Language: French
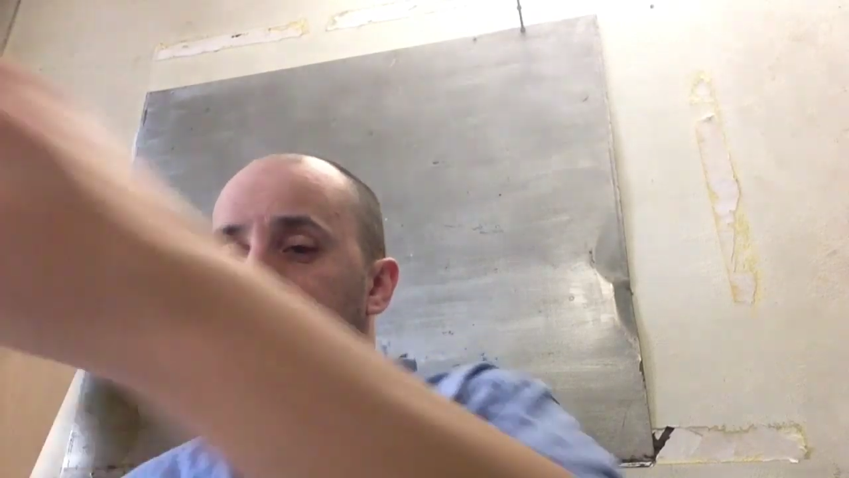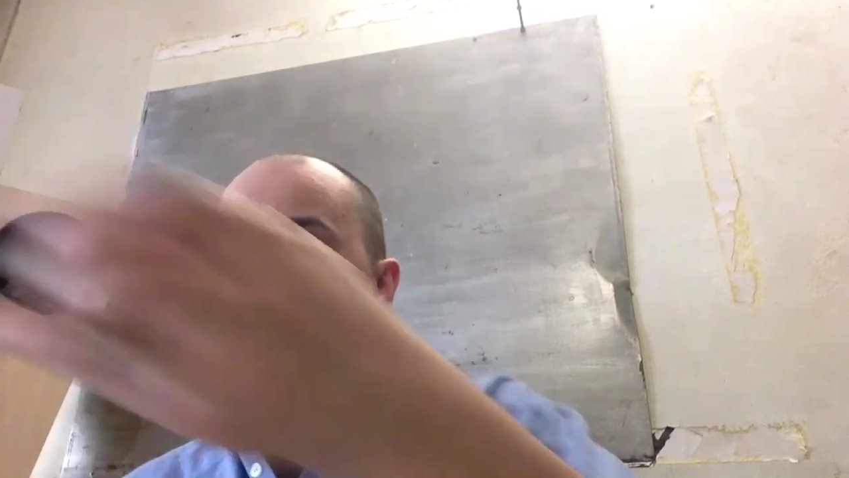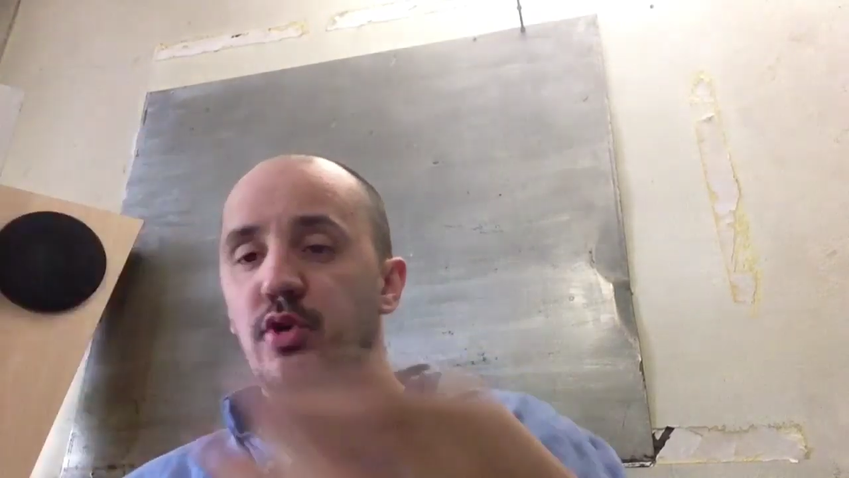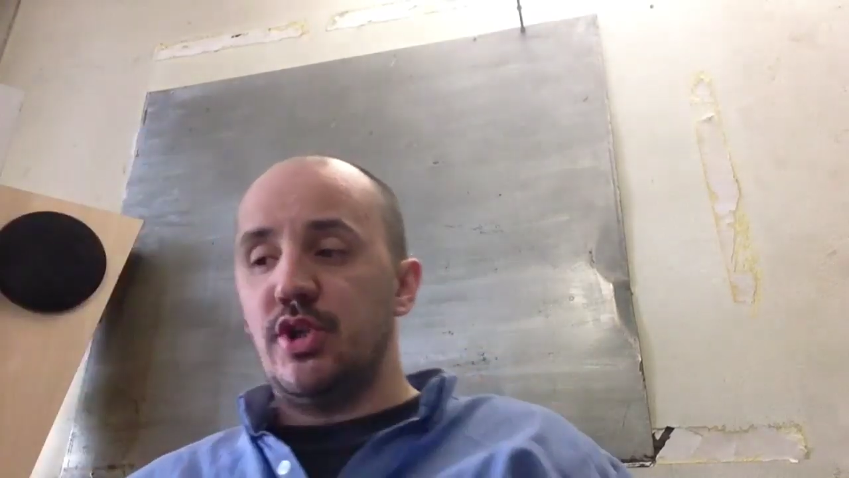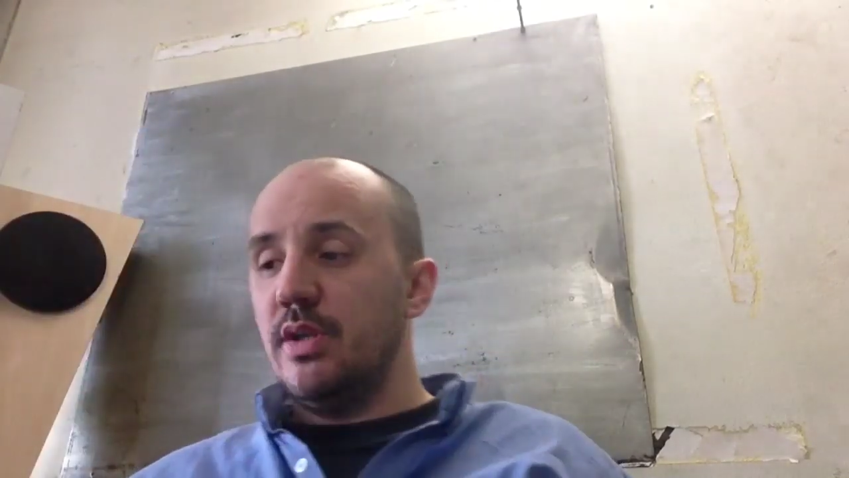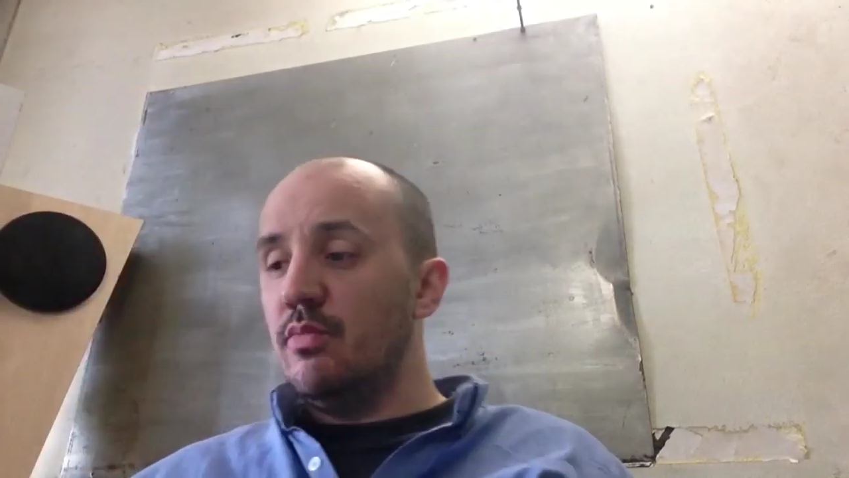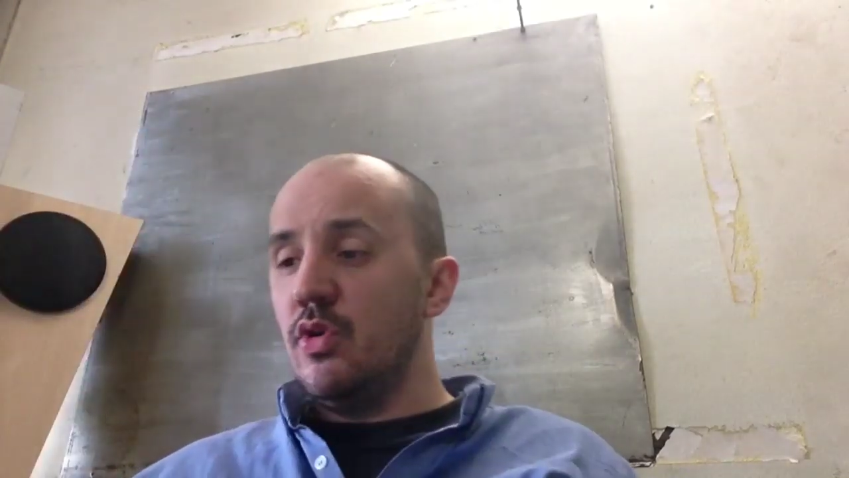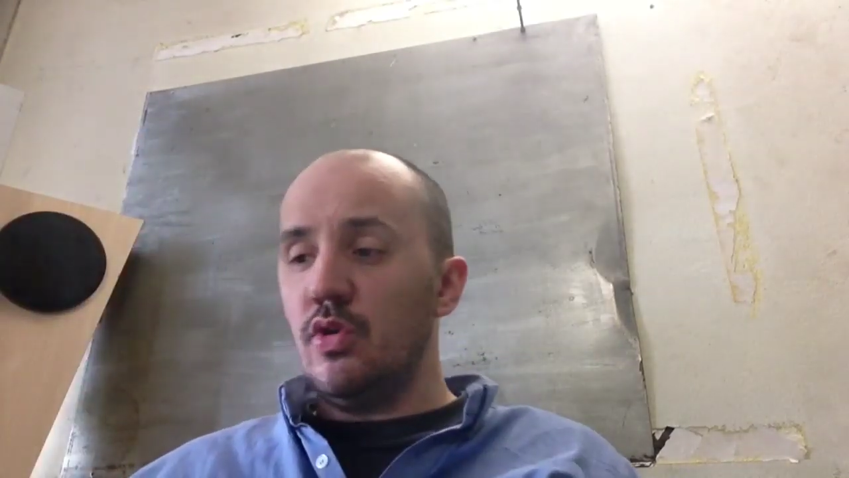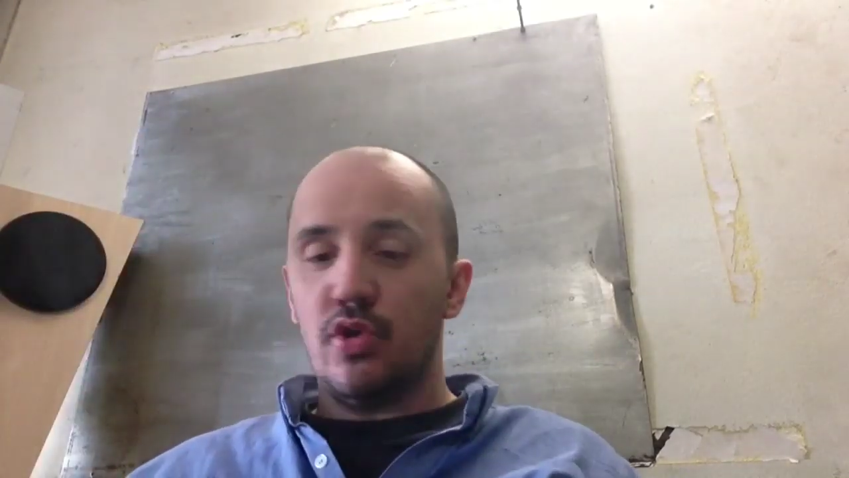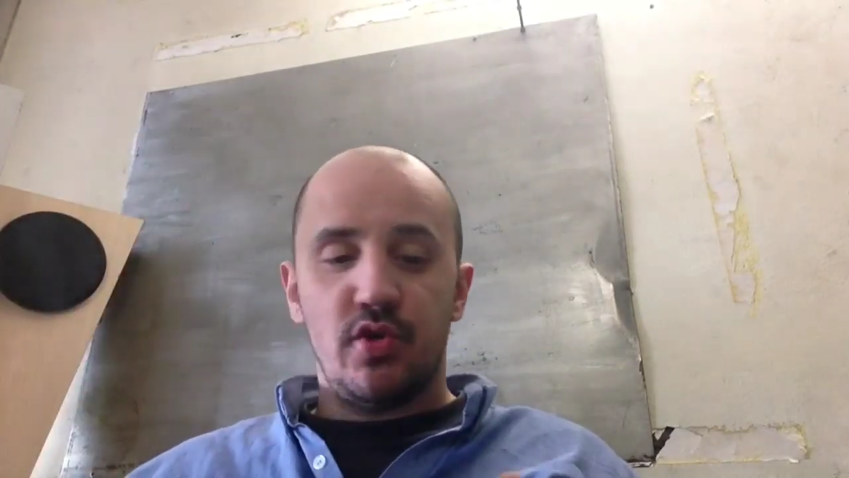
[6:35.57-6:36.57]

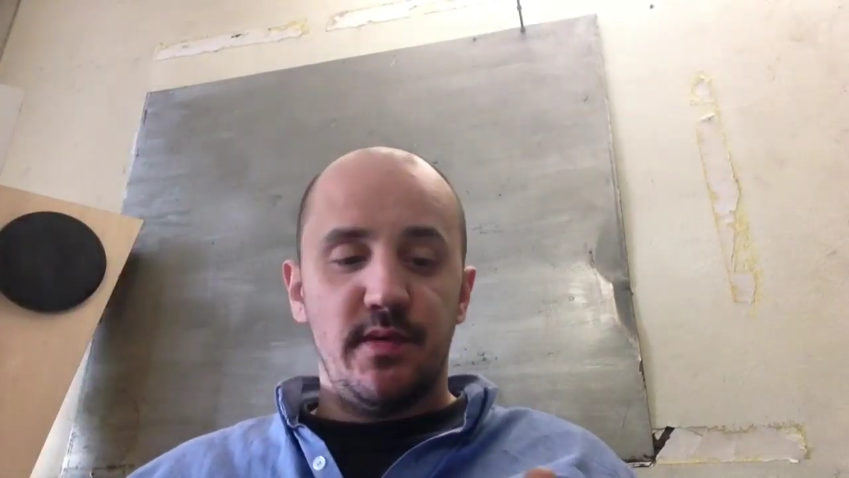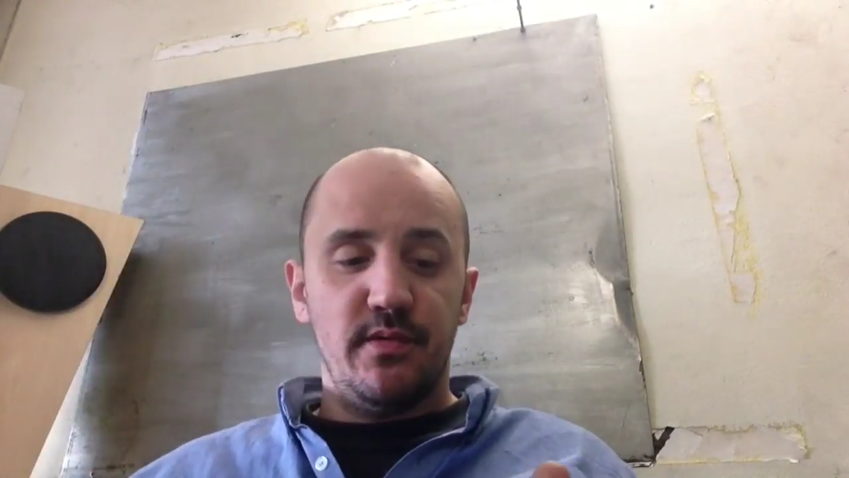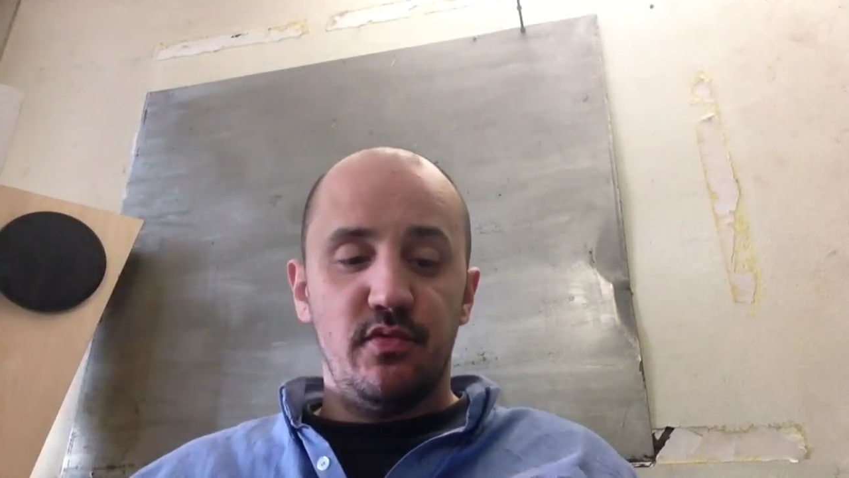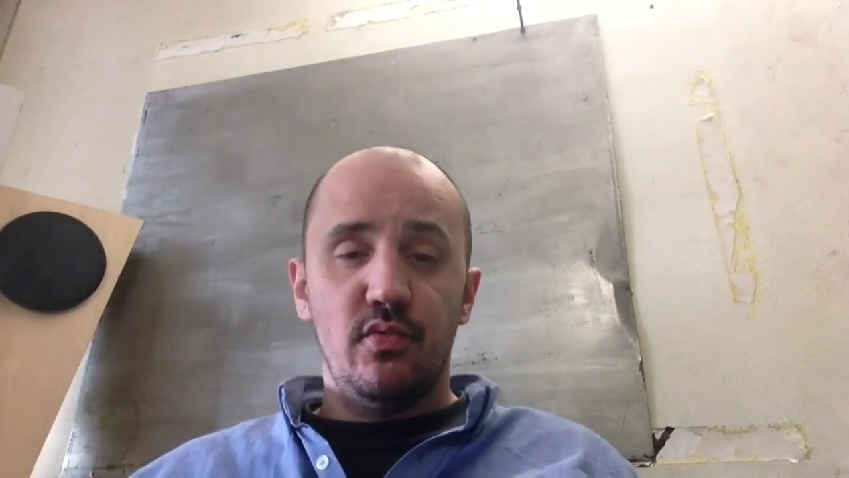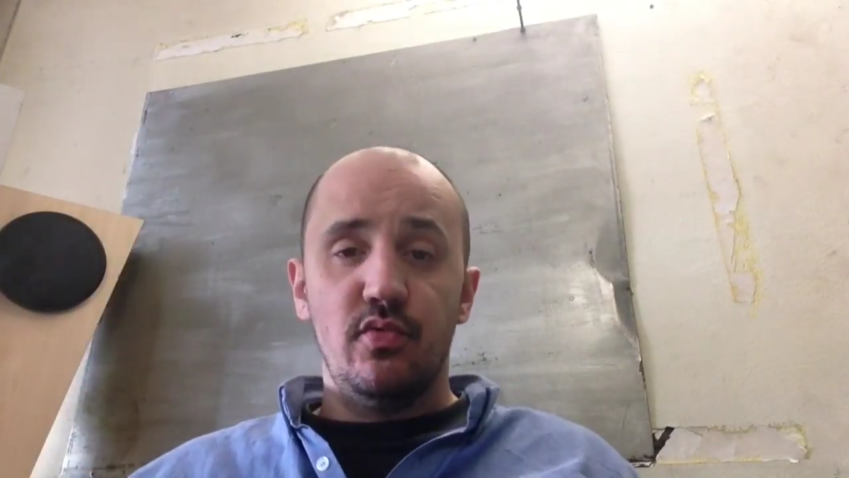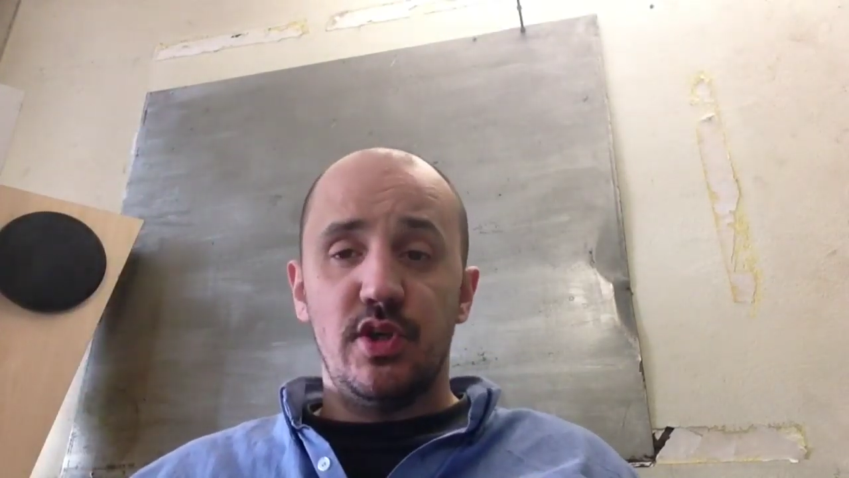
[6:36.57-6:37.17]
Prochainement, je vais vous,